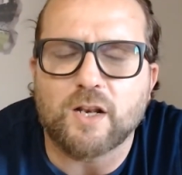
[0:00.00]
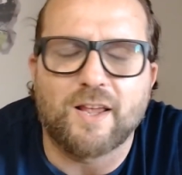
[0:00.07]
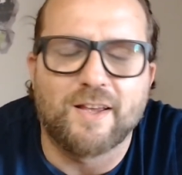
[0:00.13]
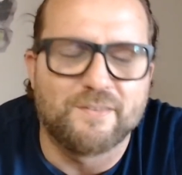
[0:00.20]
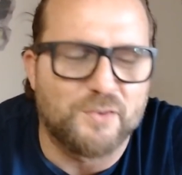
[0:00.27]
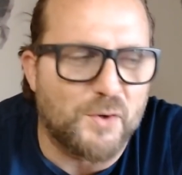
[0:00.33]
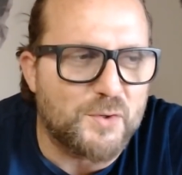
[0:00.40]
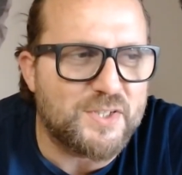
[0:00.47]

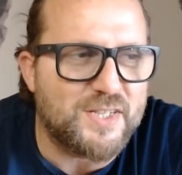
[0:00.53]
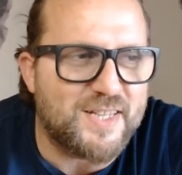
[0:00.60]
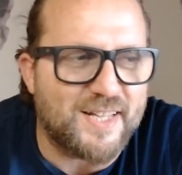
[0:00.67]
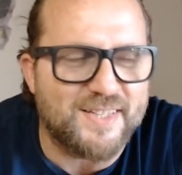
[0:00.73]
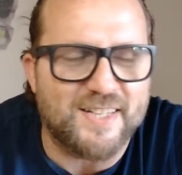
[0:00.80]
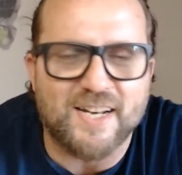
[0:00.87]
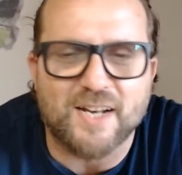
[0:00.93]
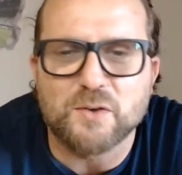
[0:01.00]
velocità
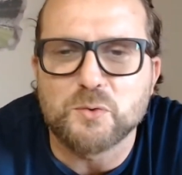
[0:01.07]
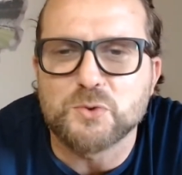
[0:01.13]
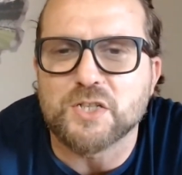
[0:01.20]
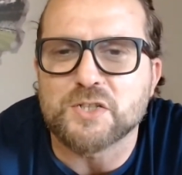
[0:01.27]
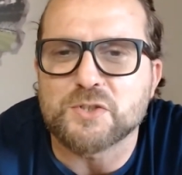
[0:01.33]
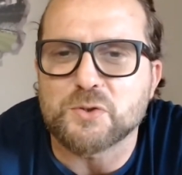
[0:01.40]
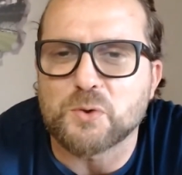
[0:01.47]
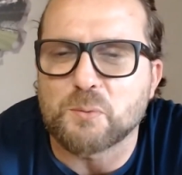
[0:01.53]
della luce
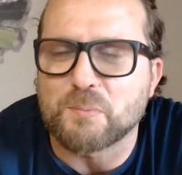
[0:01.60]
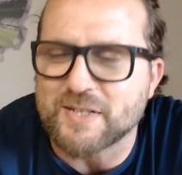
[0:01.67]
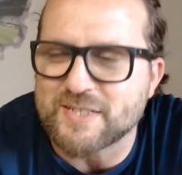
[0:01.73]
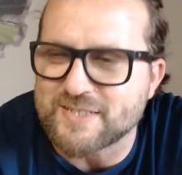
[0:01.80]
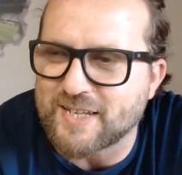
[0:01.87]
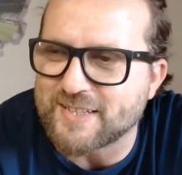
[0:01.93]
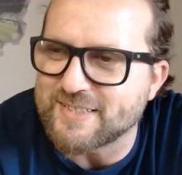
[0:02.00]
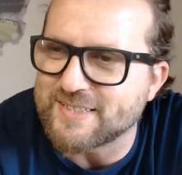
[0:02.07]
sono
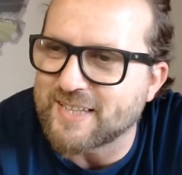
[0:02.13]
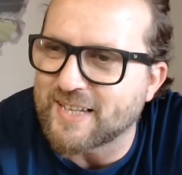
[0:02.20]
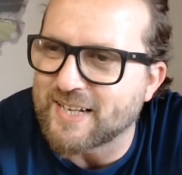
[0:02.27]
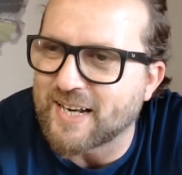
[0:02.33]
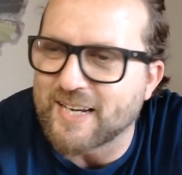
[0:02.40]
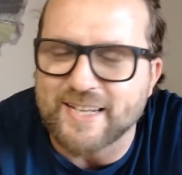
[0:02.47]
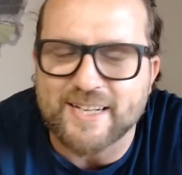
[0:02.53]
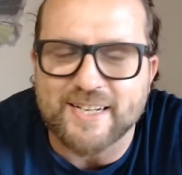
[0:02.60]
passati
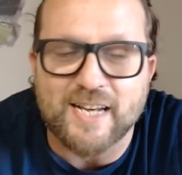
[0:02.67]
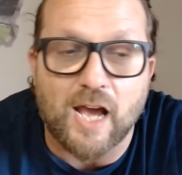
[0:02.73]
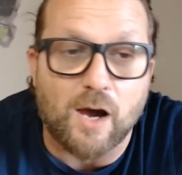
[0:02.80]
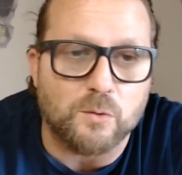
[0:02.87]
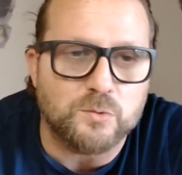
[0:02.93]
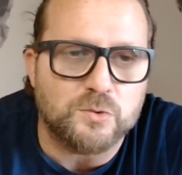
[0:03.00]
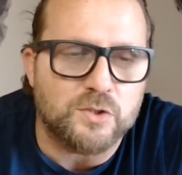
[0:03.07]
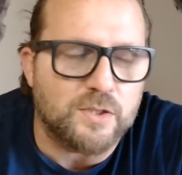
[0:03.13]
dall'Allegri
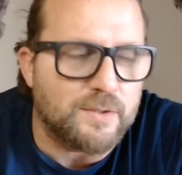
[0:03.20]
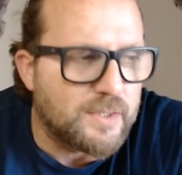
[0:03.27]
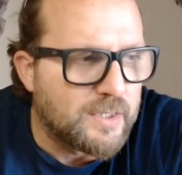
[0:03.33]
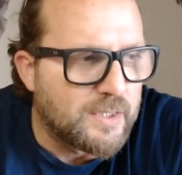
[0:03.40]
out,